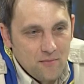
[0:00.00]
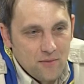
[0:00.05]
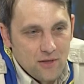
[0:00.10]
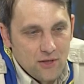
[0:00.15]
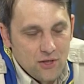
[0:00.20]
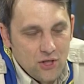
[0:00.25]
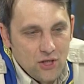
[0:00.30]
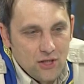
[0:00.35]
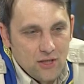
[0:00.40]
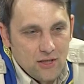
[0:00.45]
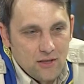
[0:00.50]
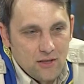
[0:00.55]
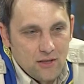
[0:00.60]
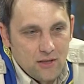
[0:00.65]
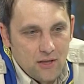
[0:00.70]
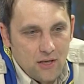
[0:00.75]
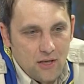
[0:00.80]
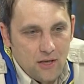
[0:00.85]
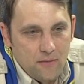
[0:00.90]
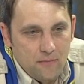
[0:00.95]
рассчитана
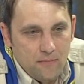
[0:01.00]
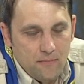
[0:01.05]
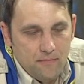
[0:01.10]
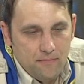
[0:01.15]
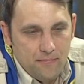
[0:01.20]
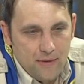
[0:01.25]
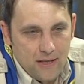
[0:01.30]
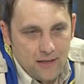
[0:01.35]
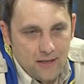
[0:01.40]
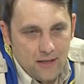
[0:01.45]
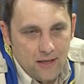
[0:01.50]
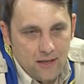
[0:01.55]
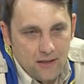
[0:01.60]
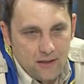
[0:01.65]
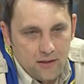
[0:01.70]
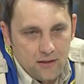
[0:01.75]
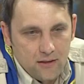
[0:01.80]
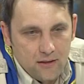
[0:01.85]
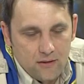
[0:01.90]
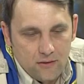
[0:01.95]
на 5 лет.
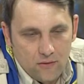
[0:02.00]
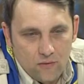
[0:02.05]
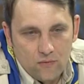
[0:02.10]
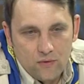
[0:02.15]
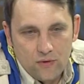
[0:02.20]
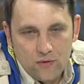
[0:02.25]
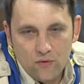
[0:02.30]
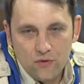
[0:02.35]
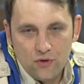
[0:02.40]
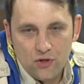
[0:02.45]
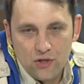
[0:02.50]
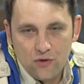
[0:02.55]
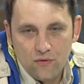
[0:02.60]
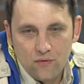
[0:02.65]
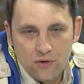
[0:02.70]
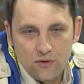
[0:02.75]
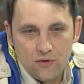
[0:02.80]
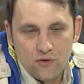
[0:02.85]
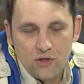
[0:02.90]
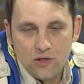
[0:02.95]
Ну, сегодняшняя у
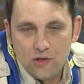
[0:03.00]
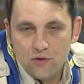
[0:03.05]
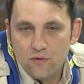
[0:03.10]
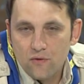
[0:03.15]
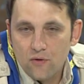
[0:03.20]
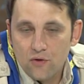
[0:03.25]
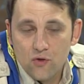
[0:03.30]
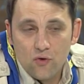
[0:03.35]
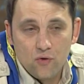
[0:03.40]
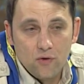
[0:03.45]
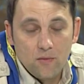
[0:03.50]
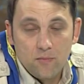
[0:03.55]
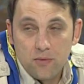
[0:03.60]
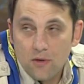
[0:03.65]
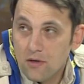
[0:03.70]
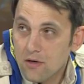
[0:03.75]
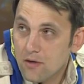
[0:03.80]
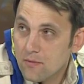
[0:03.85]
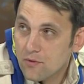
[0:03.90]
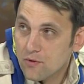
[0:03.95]
нас уже есть утвержденная
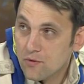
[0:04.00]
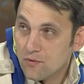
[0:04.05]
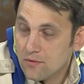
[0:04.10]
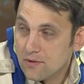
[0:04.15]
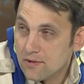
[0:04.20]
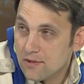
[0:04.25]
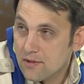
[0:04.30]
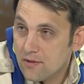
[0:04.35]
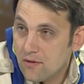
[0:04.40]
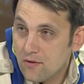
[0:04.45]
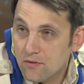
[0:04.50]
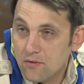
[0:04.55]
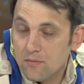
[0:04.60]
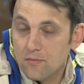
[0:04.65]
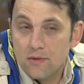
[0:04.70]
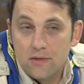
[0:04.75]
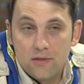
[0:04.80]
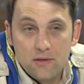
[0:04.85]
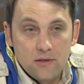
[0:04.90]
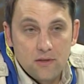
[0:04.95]
программа «Юные скауты»
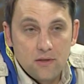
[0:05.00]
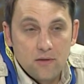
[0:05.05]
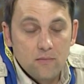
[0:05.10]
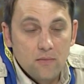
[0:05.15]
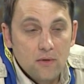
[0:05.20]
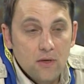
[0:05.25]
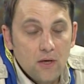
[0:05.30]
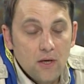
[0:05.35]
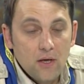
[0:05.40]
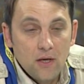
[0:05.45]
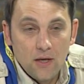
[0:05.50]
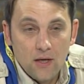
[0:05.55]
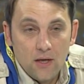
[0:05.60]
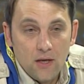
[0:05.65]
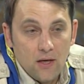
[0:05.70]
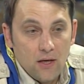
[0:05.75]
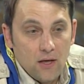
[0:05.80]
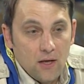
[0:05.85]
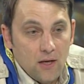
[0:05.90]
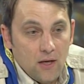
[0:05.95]
Министерством
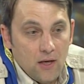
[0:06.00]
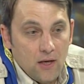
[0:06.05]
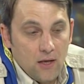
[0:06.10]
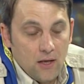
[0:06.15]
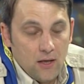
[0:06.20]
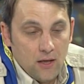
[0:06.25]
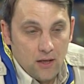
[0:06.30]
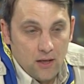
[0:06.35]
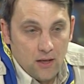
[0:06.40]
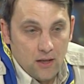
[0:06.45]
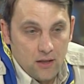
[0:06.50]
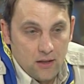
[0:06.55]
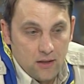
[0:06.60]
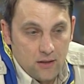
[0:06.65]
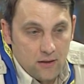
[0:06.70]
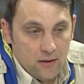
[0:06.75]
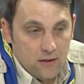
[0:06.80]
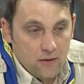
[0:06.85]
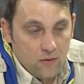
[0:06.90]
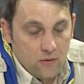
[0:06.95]

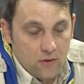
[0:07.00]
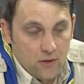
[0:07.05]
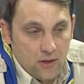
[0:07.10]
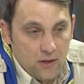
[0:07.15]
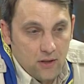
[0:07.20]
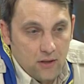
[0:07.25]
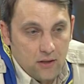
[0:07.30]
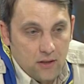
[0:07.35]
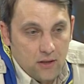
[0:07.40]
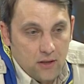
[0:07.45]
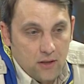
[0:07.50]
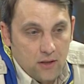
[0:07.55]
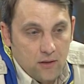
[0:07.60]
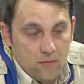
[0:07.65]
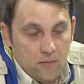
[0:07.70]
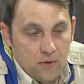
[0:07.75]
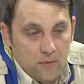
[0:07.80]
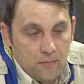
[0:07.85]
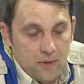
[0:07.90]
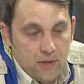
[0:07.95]
э, Украины, и
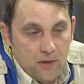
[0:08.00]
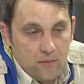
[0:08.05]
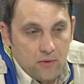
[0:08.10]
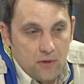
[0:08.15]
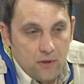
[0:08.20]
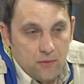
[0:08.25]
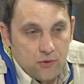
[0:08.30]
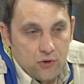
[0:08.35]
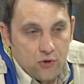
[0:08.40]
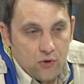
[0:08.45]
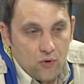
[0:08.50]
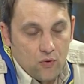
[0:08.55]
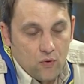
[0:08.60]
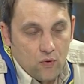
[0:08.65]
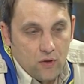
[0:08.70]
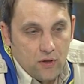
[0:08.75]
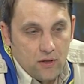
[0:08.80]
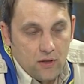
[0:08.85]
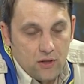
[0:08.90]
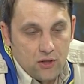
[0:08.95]
мы понимаем,
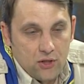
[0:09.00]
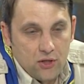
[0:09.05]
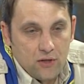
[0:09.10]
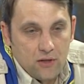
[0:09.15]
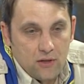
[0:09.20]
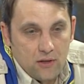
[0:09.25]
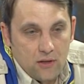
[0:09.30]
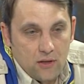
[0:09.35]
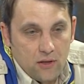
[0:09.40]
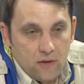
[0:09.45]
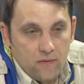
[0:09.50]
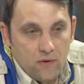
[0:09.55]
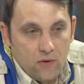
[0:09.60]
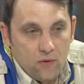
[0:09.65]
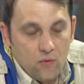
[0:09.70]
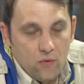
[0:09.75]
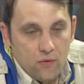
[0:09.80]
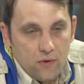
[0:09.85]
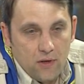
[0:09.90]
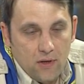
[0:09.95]
что она рассчитана на 2
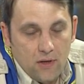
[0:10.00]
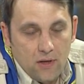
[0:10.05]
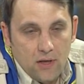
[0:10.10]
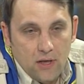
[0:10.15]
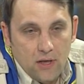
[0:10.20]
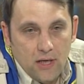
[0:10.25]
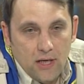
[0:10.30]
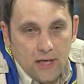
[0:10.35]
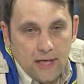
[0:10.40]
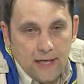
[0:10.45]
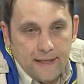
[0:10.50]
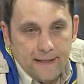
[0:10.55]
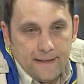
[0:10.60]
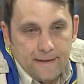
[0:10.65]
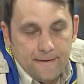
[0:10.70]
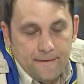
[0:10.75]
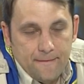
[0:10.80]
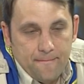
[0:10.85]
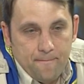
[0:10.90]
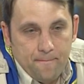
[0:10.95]
года.
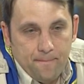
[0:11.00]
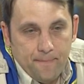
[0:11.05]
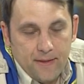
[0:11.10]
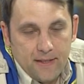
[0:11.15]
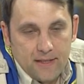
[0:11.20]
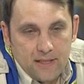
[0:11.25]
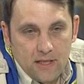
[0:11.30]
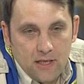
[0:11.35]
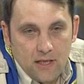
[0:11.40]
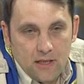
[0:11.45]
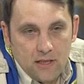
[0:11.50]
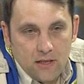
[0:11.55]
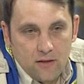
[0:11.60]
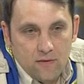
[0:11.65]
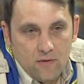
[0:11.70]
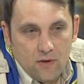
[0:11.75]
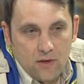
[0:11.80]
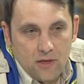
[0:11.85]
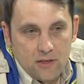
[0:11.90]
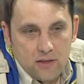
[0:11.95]
Э, занятия
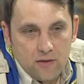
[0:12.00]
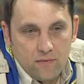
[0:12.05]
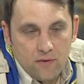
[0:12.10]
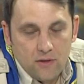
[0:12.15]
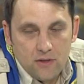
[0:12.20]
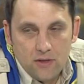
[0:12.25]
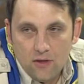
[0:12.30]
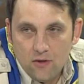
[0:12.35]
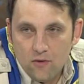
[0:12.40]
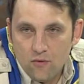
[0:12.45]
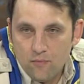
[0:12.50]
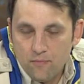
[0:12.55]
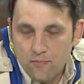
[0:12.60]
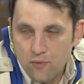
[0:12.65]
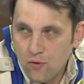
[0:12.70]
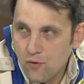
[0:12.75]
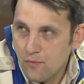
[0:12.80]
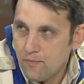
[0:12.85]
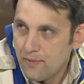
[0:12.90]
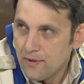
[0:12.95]
два раза в неделю
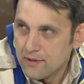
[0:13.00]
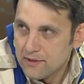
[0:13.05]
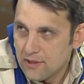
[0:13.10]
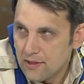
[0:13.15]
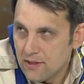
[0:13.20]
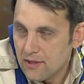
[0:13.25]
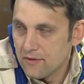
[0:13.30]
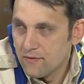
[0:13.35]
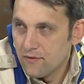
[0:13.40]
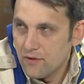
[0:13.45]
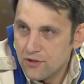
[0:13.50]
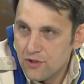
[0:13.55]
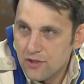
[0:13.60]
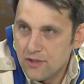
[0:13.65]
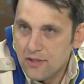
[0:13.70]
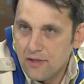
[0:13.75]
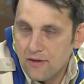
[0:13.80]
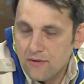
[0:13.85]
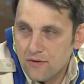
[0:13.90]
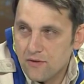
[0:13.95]
по полтора-два
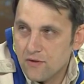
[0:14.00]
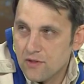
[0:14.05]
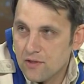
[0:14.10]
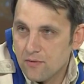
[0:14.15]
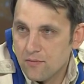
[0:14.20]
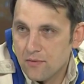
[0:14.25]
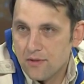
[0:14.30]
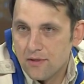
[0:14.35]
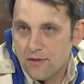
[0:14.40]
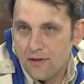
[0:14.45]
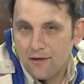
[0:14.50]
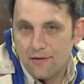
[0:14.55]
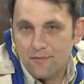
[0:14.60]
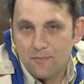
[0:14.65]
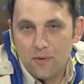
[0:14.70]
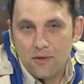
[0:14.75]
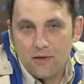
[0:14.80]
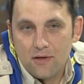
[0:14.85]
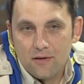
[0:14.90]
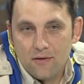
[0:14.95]
часа в зависимости от,
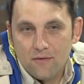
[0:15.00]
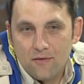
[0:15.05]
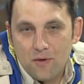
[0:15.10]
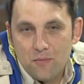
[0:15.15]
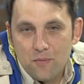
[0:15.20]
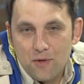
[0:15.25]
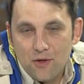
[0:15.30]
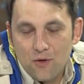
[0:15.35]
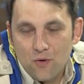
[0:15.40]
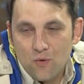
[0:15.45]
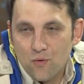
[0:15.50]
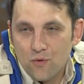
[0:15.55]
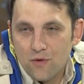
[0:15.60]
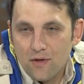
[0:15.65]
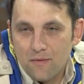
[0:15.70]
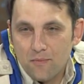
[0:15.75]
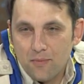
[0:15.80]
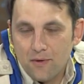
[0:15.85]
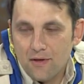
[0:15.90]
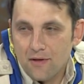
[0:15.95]
понятно, времени года
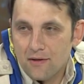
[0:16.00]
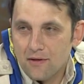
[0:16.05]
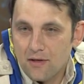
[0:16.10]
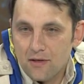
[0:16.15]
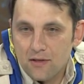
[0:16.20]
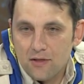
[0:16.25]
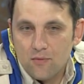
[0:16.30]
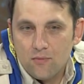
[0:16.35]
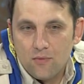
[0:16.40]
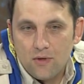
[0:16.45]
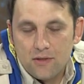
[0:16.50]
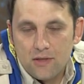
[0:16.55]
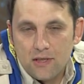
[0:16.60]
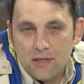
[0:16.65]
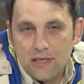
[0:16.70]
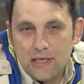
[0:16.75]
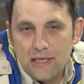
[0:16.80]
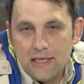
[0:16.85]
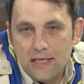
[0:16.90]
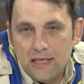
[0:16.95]
и, понятной
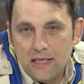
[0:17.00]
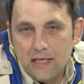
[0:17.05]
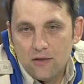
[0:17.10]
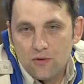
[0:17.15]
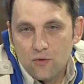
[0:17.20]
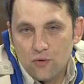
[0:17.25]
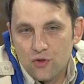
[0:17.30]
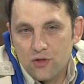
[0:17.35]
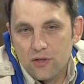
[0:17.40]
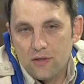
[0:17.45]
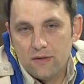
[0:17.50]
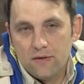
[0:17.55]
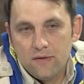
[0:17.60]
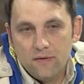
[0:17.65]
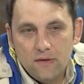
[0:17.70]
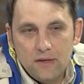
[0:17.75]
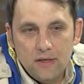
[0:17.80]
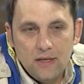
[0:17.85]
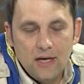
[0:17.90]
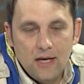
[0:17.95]
тематики. И тоже
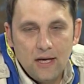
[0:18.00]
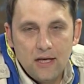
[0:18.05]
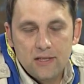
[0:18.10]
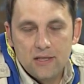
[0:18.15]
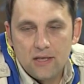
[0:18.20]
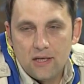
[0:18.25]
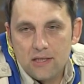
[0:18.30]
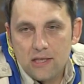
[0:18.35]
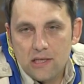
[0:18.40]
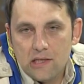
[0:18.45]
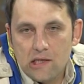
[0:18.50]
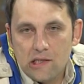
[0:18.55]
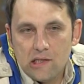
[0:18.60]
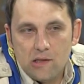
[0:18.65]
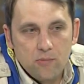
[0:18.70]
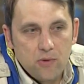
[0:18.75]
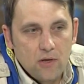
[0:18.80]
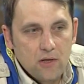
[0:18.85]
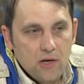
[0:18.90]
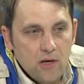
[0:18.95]
реализация данной
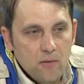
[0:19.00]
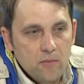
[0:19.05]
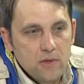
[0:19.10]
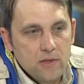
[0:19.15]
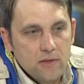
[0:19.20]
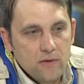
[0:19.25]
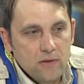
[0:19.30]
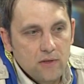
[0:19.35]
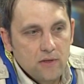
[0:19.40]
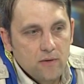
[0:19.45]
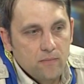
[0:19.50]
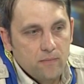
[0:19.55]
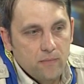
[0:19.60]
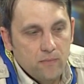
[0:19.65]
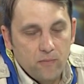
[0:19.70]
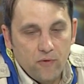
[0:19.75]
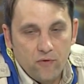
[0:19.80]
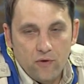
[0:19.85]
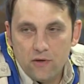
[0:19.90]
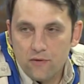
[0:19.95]
программы зависит,
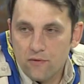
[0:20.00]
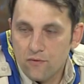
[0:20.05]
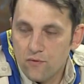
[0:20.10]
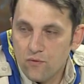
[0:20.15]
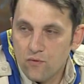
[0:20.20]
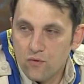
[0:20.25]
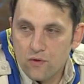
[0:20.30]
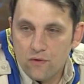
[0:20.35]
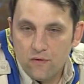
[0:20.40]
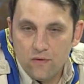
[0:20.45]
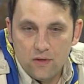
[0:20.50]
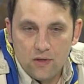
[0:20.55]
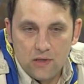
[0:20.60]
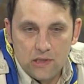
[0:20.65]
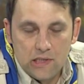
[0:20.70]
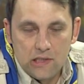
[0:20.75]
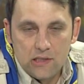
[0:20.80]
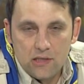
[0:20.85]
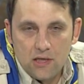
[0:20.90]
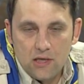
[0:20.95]
бывает в двух видах.
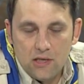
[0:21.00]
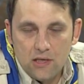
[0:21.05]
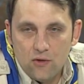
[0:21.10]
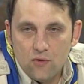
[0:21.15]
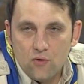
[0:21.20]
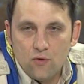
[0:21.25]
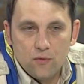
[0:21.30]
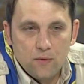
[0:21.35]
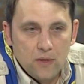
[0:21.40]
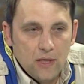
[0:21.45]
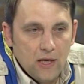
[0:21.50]
Когда идет